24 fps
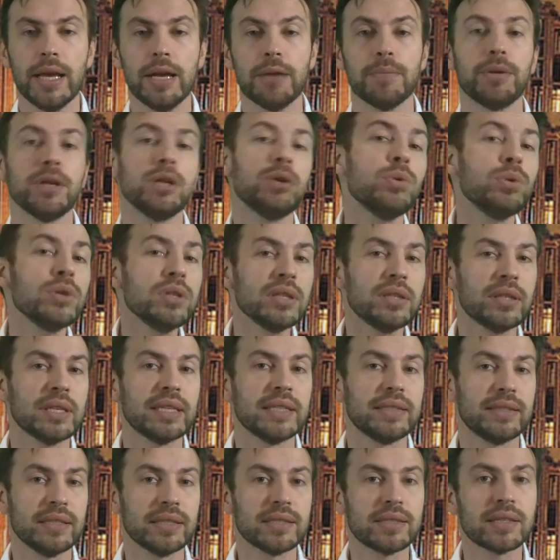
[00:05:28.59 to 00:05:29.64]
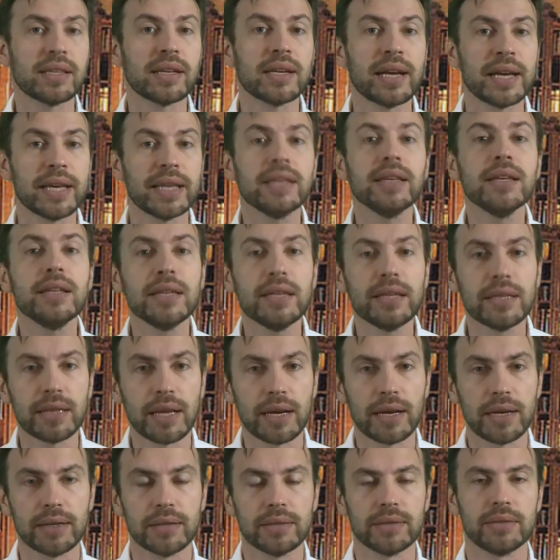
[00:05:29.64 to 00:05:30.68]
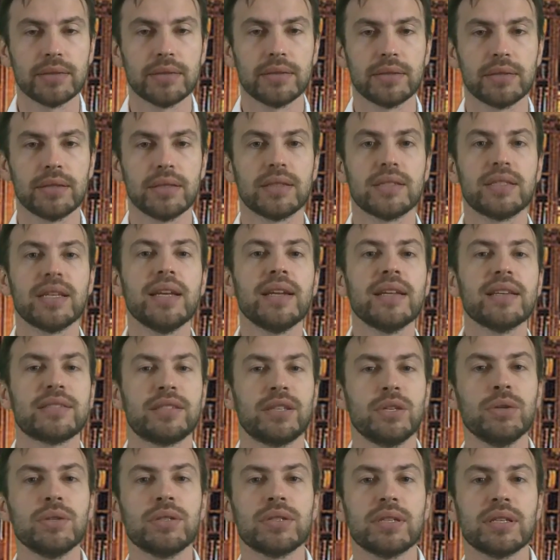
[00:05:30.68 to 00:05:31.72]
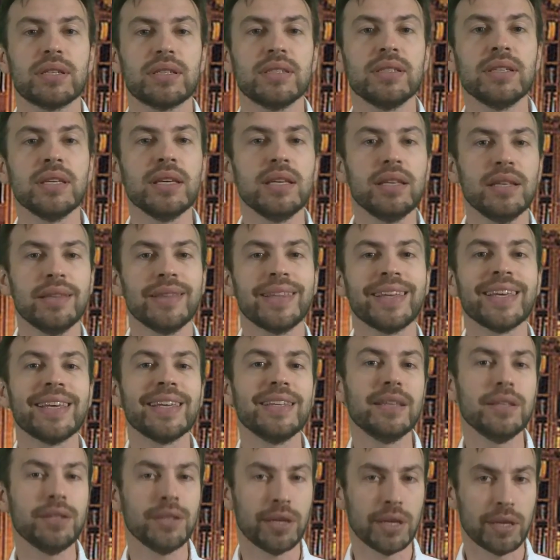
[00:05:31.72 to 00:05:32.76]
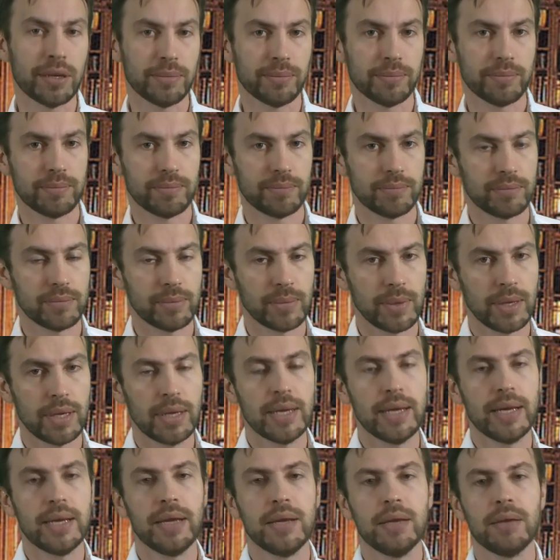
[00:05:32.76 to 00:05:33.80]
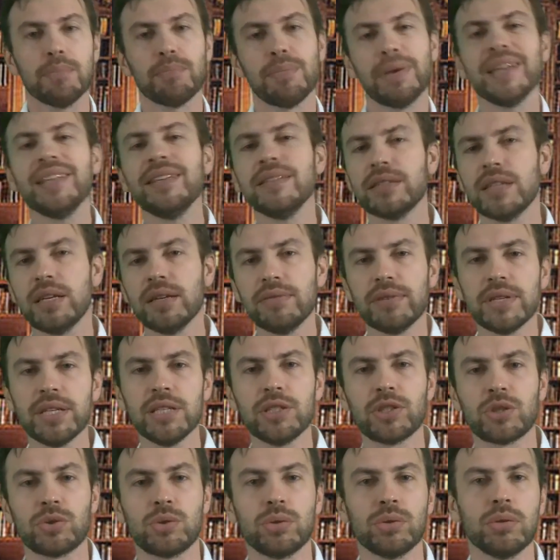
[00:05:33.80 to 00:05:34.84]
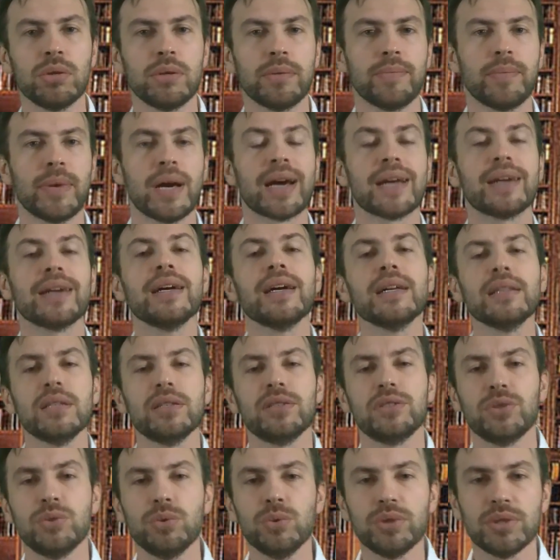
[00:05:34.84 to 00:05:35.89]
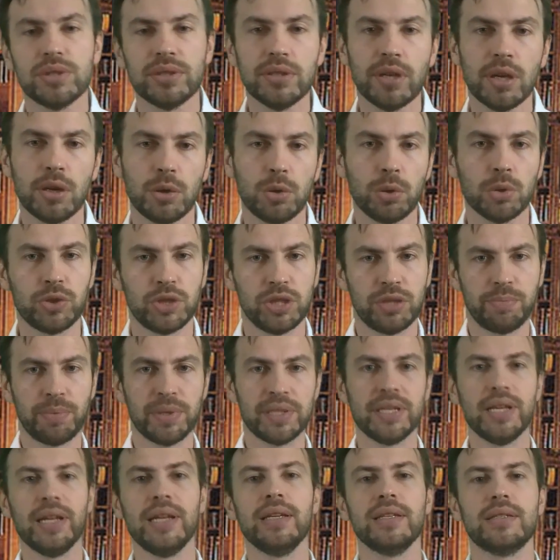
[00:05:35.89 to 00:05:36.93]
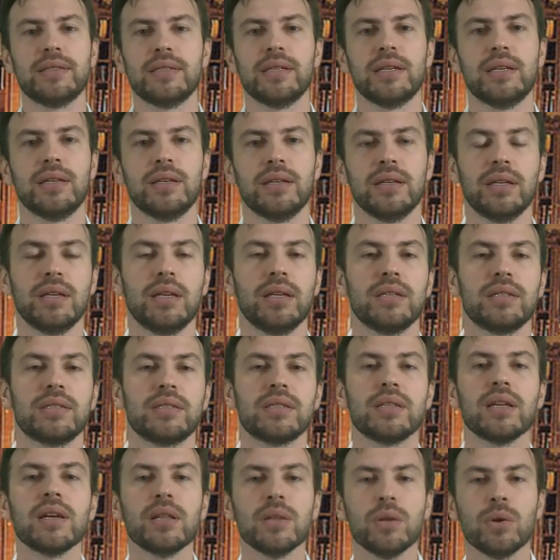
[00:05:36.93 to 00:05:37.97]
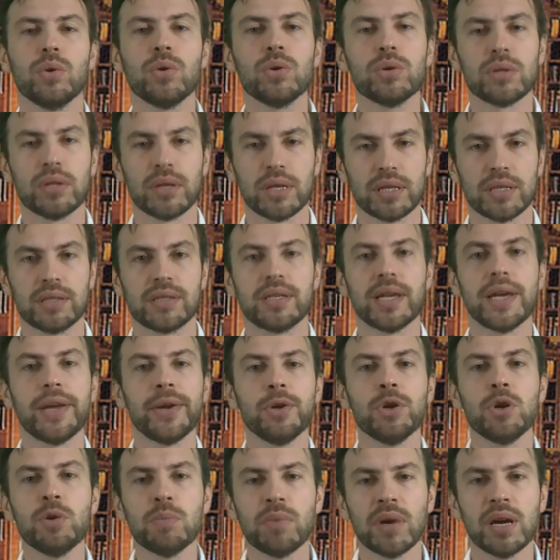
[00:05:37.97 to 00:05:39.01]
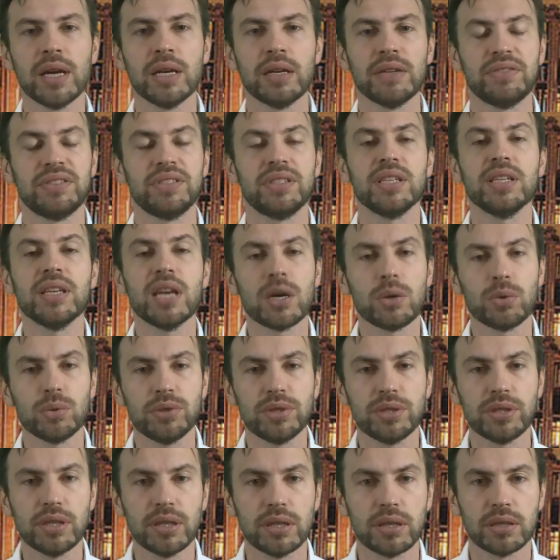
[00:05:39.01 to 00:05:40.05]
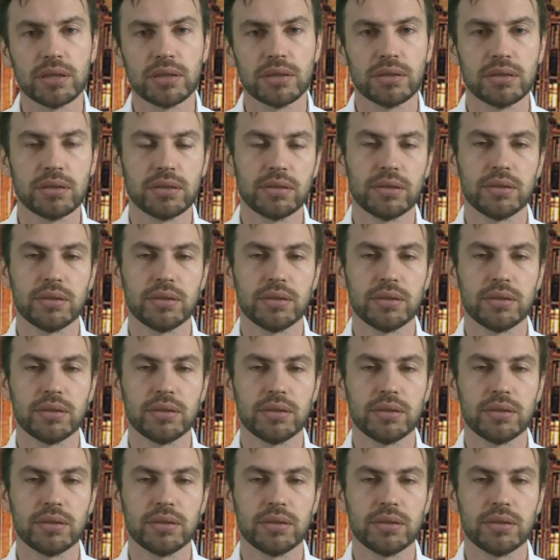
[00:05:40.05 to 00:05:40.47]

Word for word: Приходит сестра Ирина. Царь остается с ней наедине. Борис говорит, что радостью с ней хочет поделиться. Стал он царем всея Руси.